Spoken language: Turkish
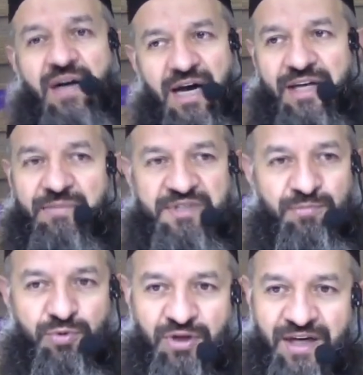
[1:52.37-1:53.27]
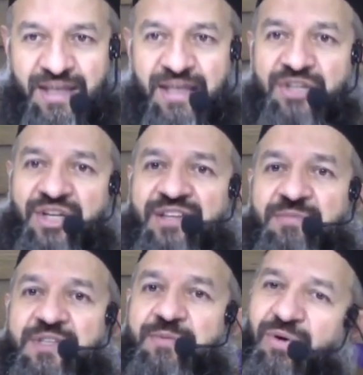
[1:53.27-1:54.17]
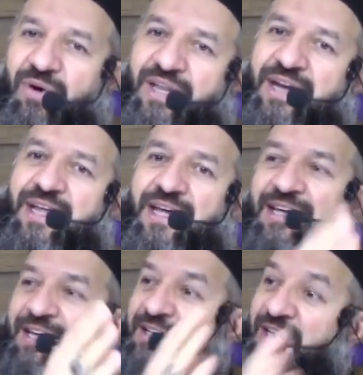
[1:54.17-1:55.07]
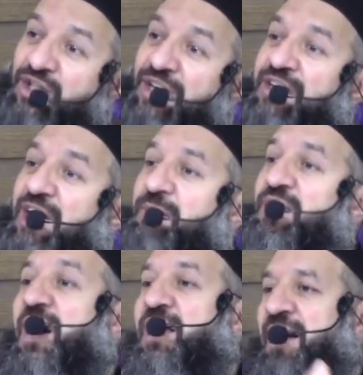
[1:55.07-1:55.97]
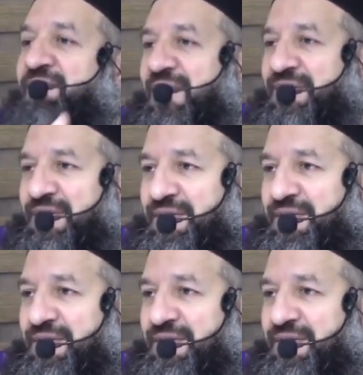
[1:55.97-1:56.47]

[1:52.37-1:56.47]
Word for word: Aynı bizim bu dünyadaki yaşantımız gibi. Onlar da yaşadıkları bir alan var.